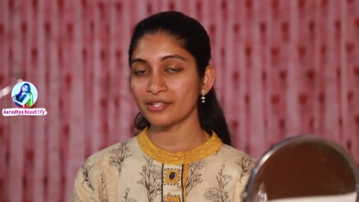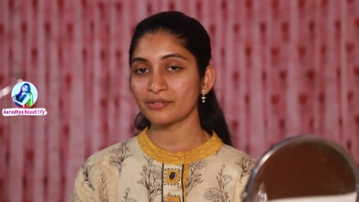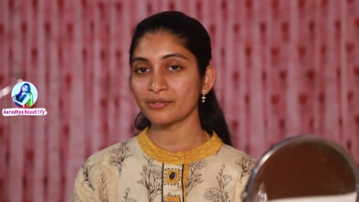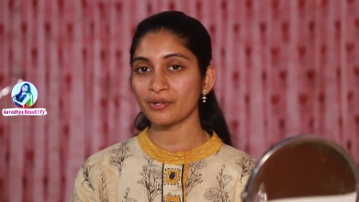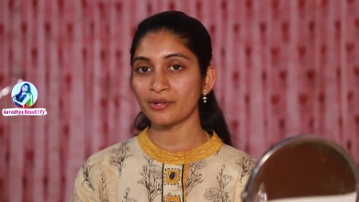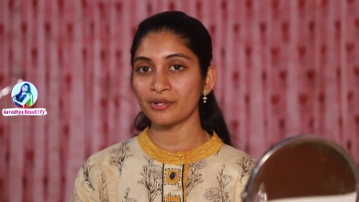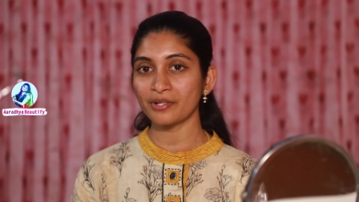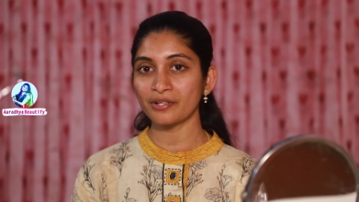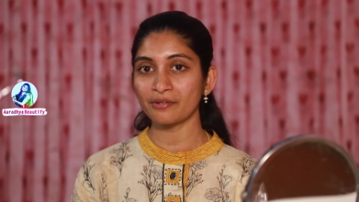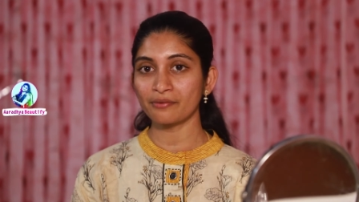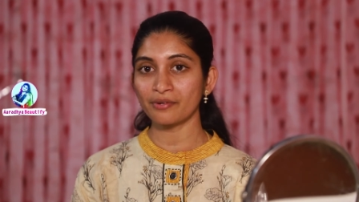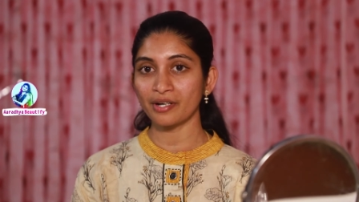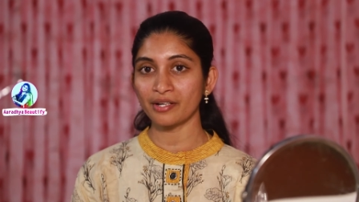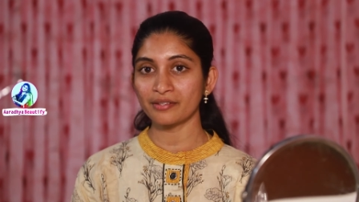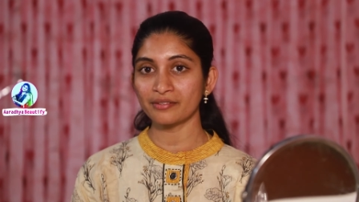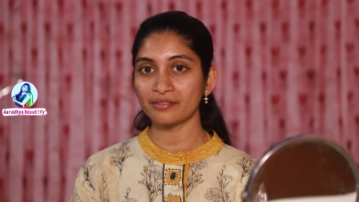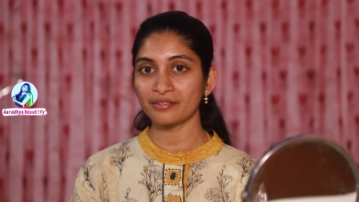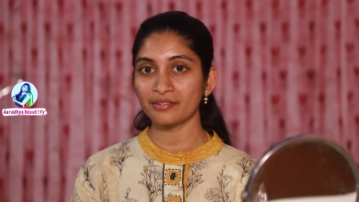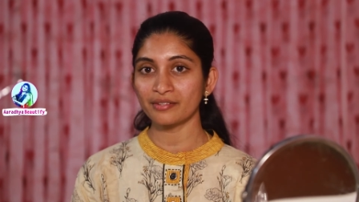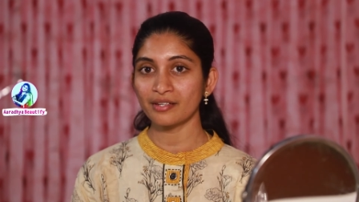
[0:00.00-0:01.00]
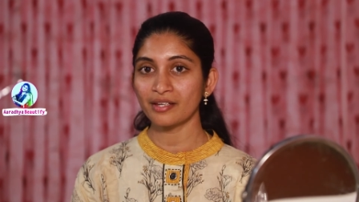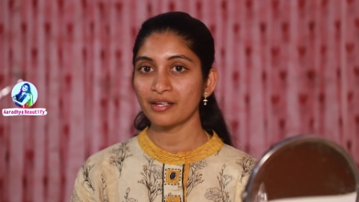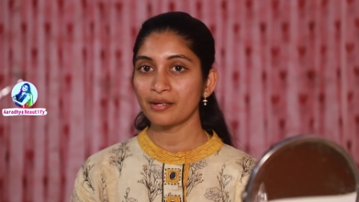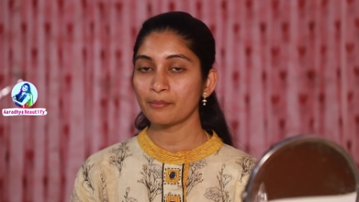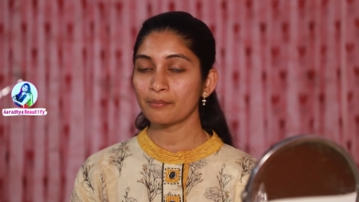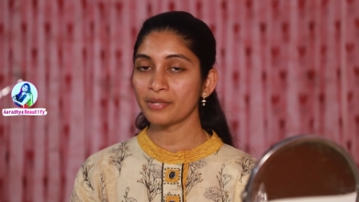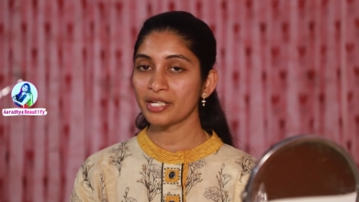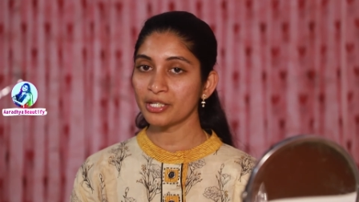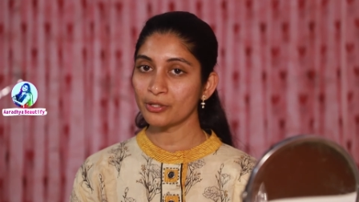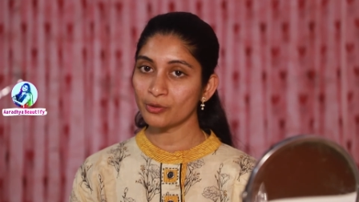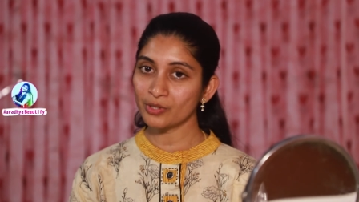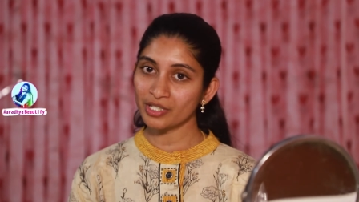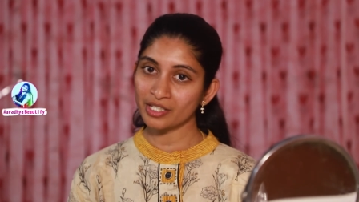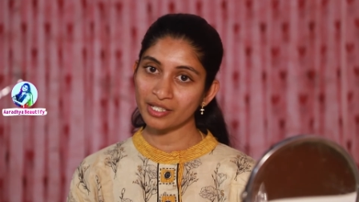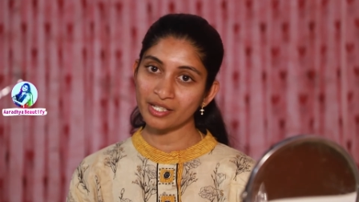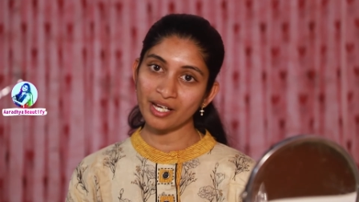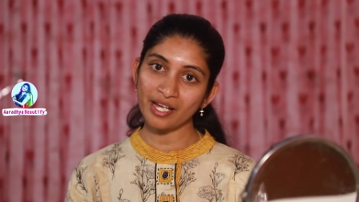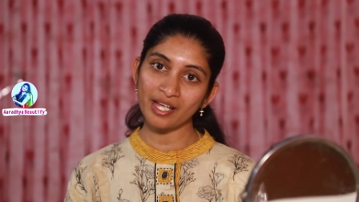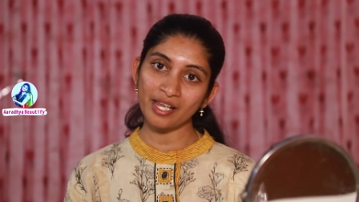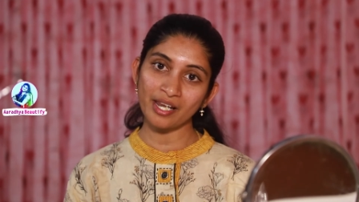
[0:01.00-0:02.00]
చేసుకోండి ఫ్రెండ్స్ మీకు
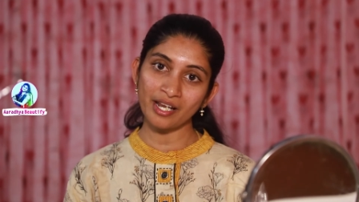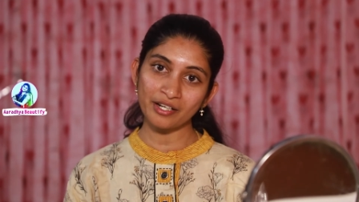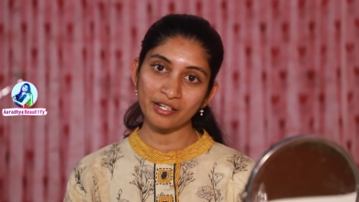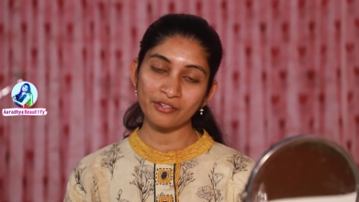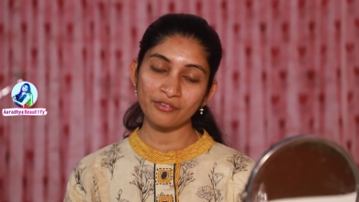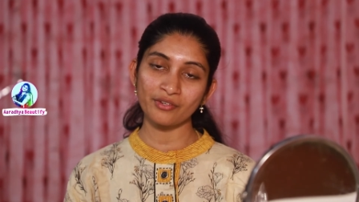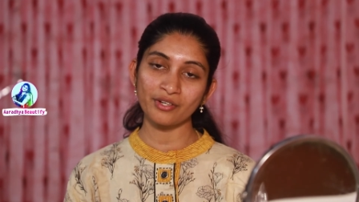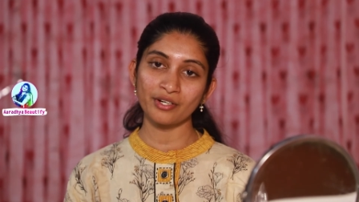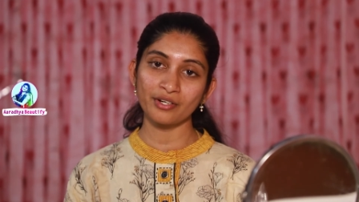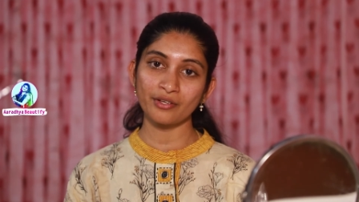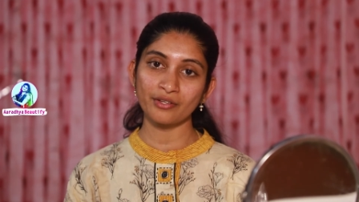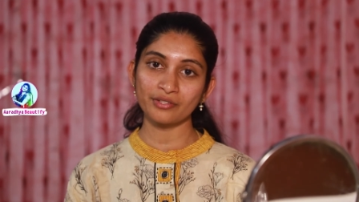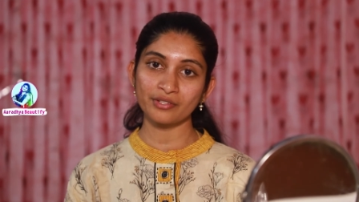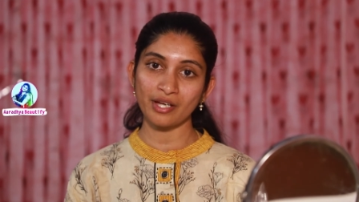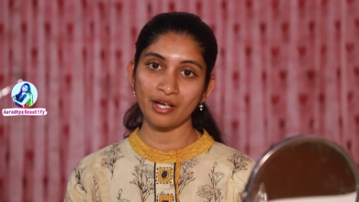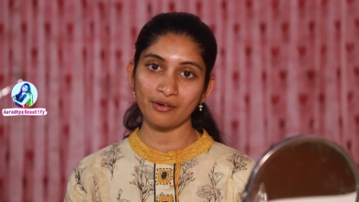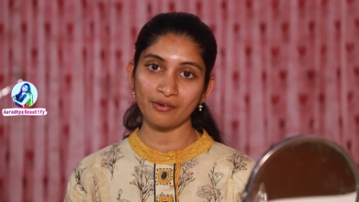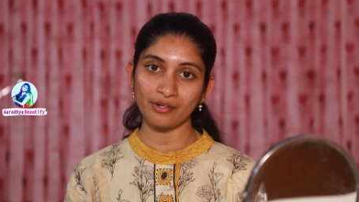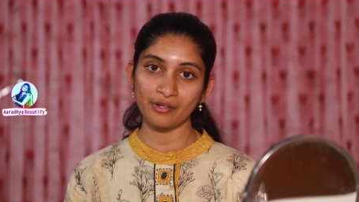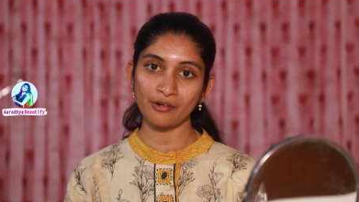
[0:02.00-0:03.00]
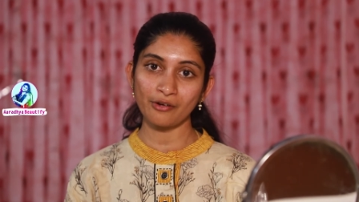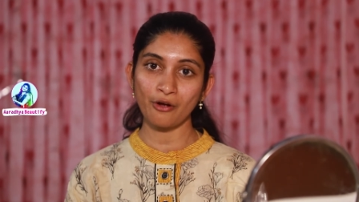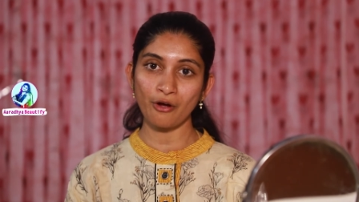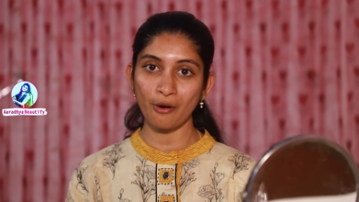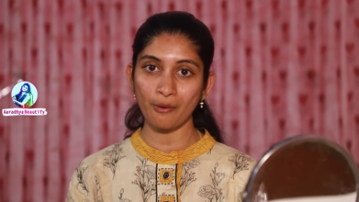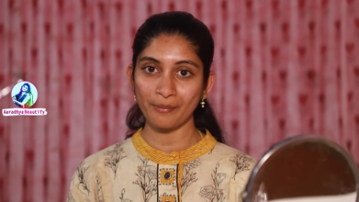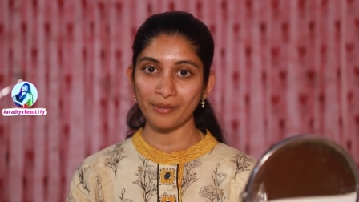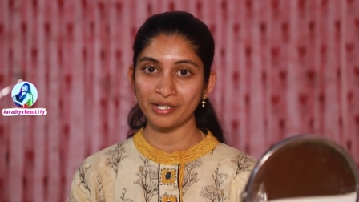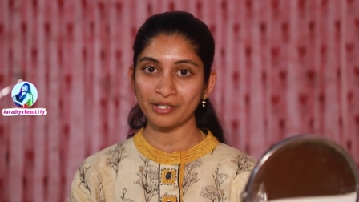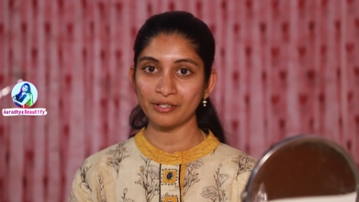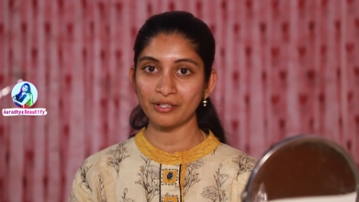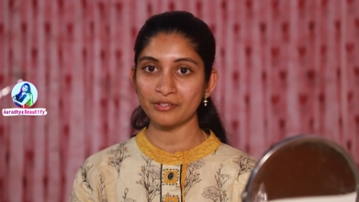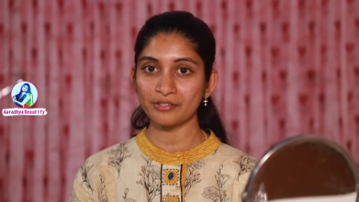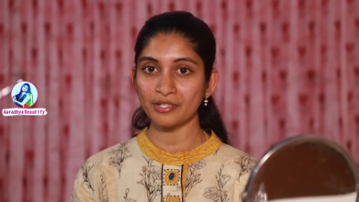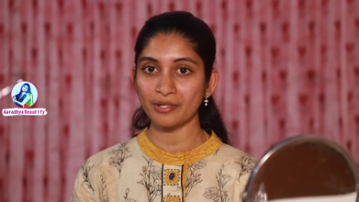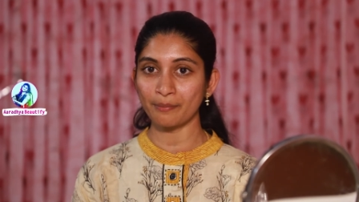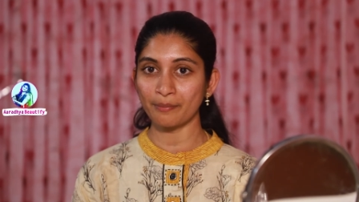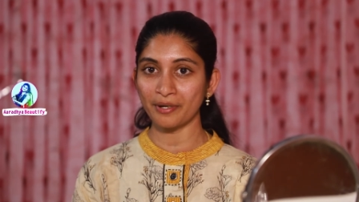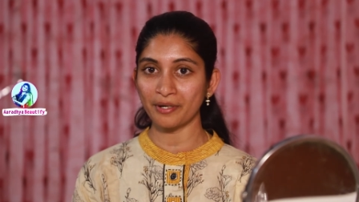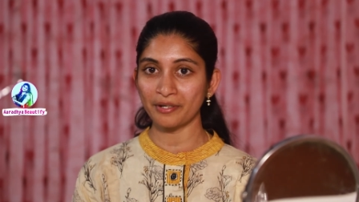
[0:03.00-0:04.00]
ఇంకా ఎలాంటి వీడియోస్ కావాలో కామెంట్లో
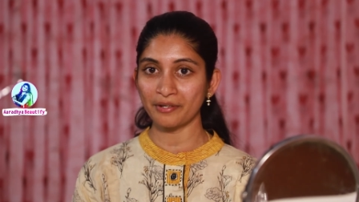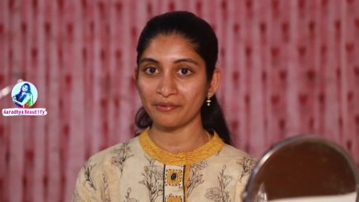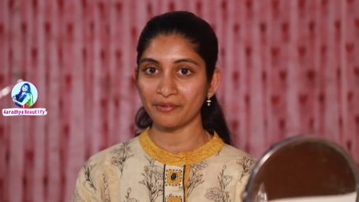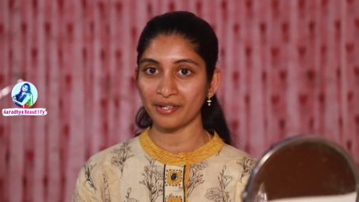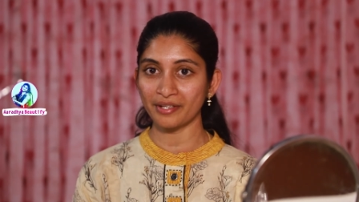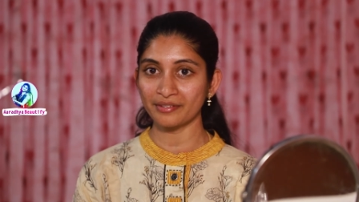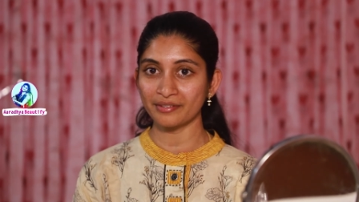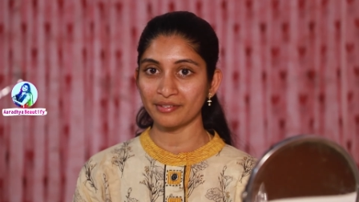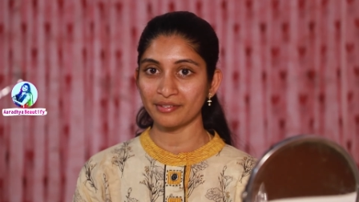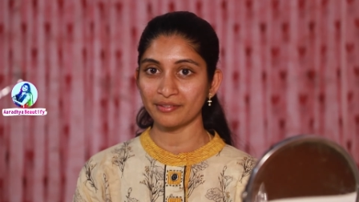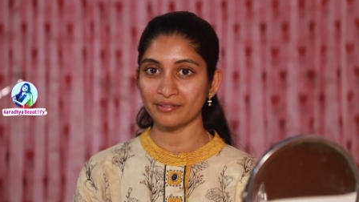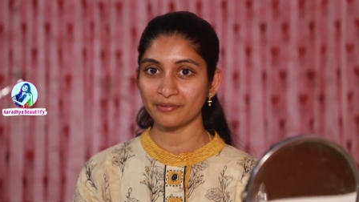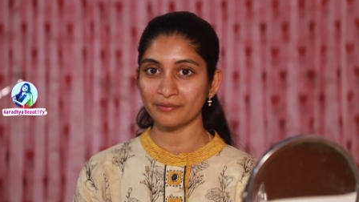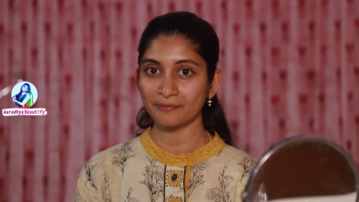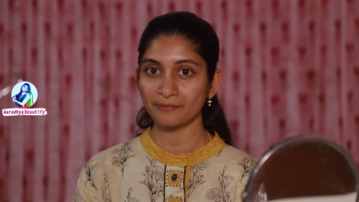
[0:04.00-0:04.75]
చెప్పండి ఫ్రెండ్స్